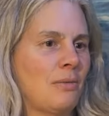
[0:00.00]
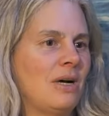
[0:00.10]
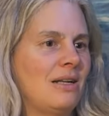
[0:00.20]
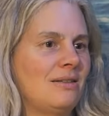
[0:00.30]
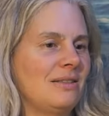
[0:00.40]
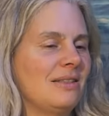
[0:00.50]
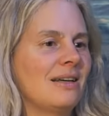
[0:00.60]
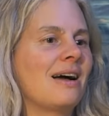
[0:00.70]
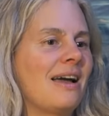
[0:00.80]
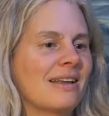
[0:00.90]
mal
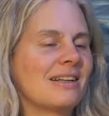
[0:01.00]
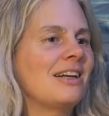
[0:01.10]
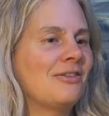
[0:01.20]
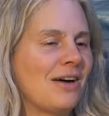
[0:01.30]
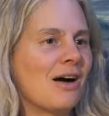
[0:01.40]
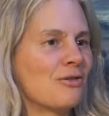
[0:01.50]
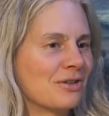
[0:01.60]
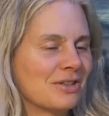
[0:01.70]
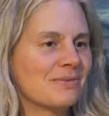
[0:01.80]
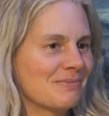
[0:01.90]
ihre eigenen
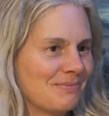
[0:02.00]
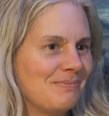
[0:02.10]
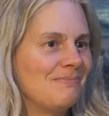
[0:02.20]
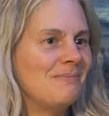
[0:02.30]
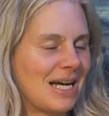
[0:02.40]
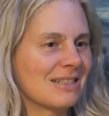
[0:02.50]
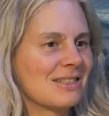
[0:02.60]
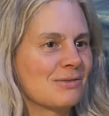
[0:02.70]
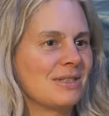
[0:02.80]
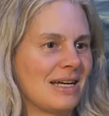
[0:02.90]
Erfahrungen machen
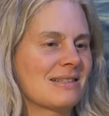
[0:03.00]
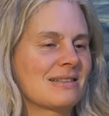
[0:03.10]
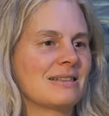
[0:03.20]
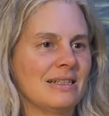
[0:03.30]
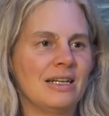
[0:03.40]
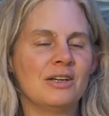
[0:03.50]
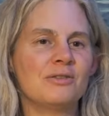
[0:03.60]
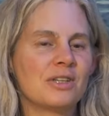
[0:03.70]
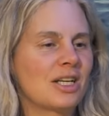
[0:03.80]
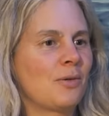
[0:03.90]
zu lassen.
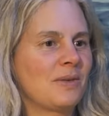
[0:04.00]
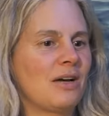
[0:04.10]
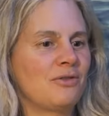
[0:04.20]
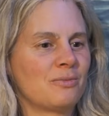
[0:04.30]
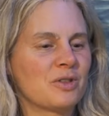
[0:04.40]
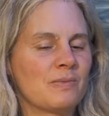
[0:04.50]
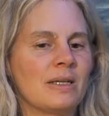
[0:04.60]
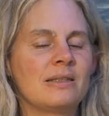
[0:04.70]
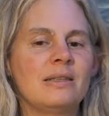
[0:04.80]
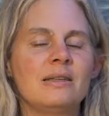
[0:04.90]
Nur ich glaube, dafür muss
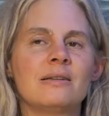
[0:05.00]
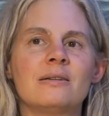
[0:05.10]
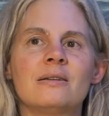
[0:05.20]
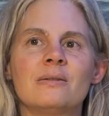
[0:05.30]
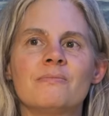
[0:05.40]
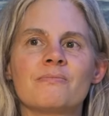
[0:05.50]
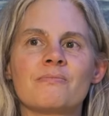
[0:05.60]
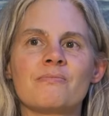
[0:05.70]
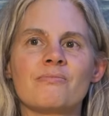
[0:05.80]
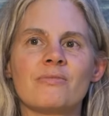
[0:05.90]
man die,
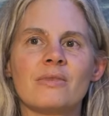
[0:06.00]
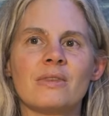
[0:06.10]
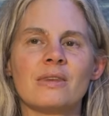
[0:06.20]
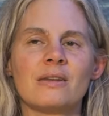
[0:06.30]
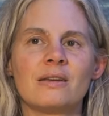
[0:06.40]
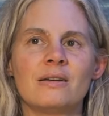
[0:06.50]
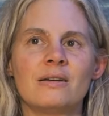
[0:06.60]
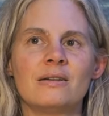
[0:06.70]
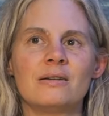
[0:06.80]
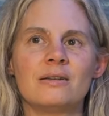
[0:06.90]
ähm,
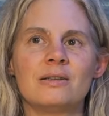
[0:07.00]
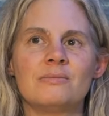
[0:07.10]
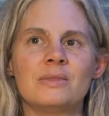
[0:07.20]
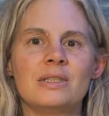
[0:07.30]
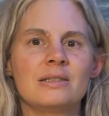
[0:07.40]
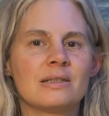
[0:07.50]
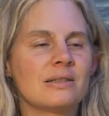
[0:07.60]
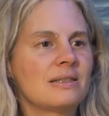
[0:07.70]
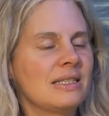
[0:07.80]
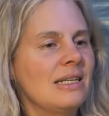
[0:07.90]
ähm,
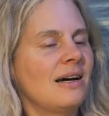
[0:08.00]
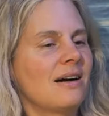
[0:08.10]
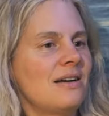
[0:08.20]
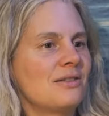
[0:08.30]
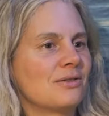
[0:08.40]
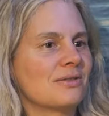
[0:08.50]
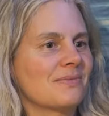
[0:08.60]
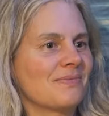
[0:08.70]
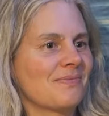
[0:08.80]
diese Zielerreichung